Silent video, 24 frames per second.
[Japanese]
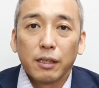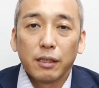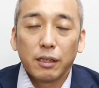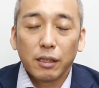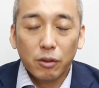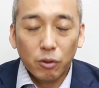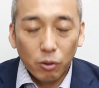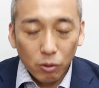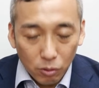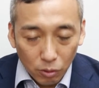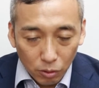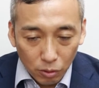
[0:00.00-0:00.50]

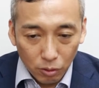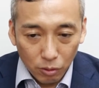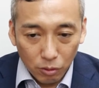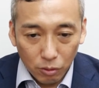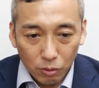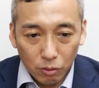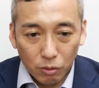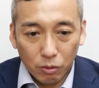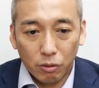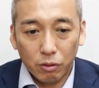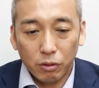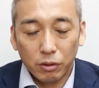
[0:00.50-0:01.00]
で
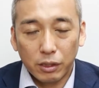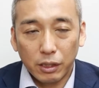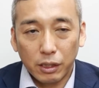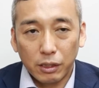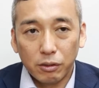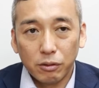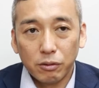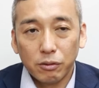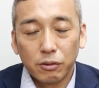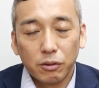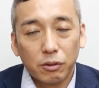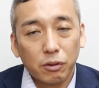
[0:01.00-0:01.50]
心で
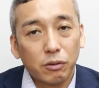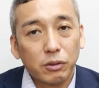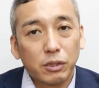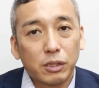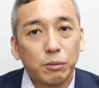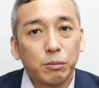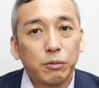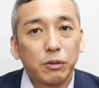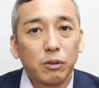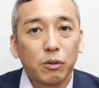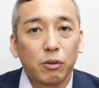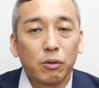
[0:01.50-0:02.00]
言うと
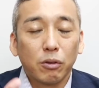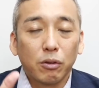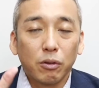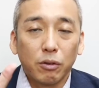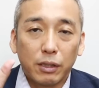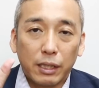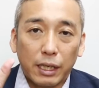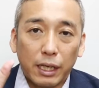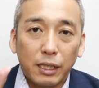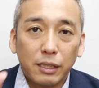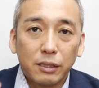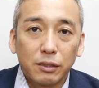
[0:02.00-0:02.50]
自分のこ
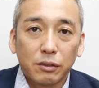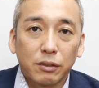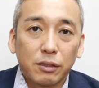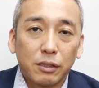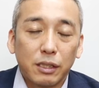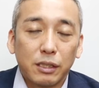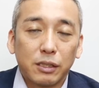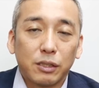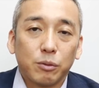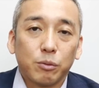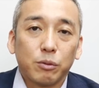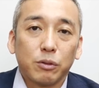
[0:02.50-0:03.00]
と大好き
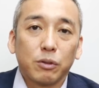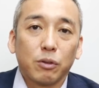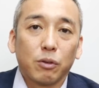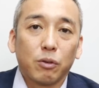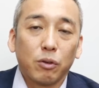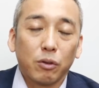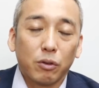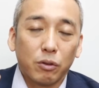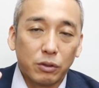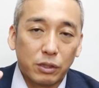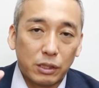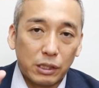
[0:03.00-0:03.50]
で自分の
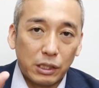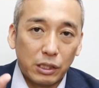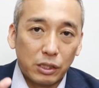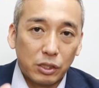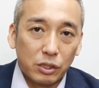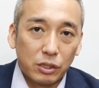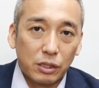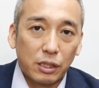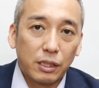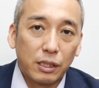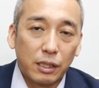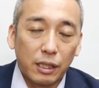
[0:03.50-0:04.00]
こと信
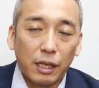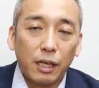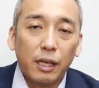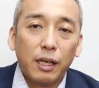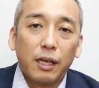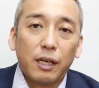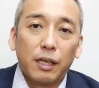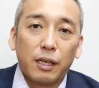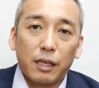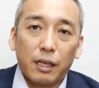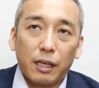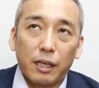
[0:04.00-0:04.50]
じてて、
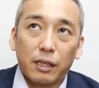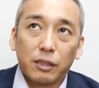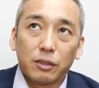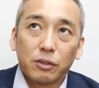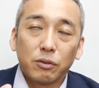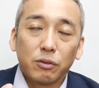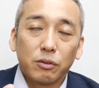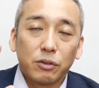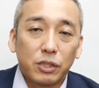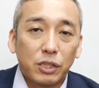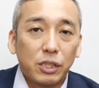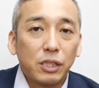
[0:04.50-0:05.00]
え
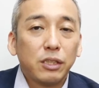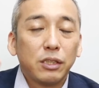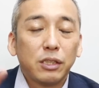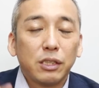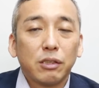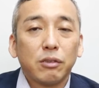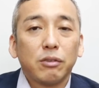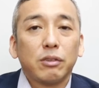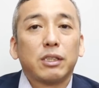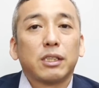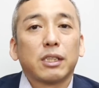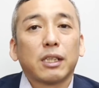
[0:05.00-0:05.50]
その信
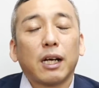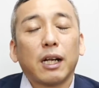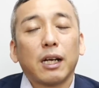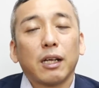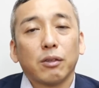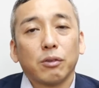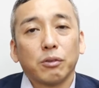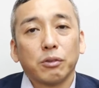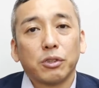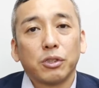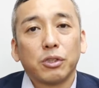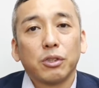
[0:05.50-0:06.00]
じる
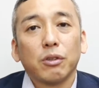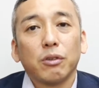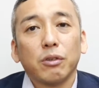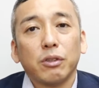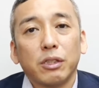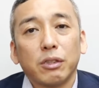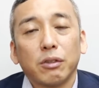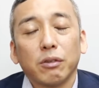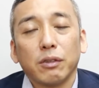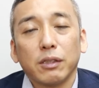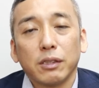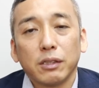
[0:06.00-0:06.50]
力の強
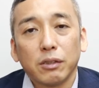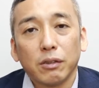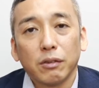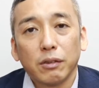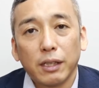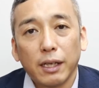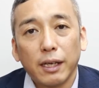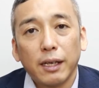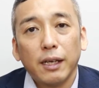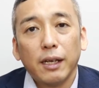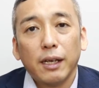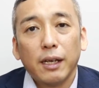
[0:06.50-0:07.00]
い人ですよ
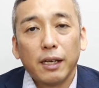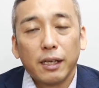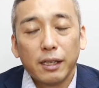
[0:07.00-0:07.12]
ね、